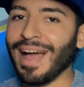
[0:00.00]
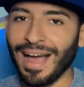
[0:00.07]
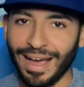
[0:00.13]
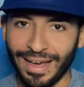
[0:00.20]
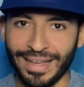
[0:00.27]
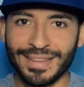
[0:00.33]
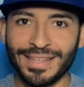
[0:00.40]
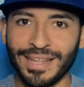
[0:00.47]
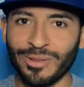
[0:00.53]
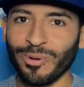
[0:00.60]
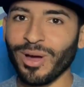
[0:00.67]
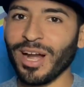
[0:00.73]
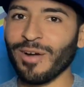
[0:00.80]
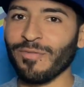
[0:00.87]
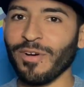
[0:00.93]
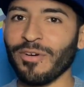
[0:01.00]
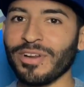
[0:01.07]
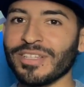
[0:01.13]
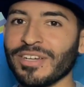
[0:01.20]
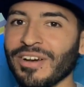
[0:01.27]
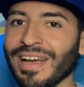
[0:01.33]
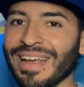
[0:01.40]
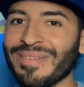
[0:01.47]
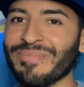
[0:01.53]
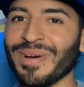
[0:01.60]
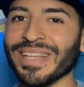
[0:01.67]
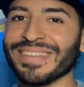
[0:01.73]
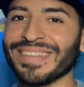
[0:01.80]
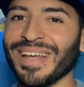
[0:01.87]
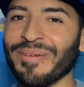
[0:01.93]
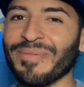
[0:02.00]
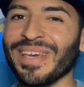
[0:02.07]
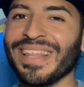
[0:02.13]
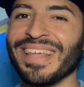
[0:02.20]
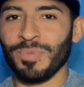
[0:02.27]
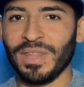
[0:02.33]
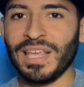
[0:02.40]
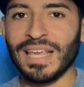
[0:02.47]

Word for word: a este tu canal favorito en MantaMedia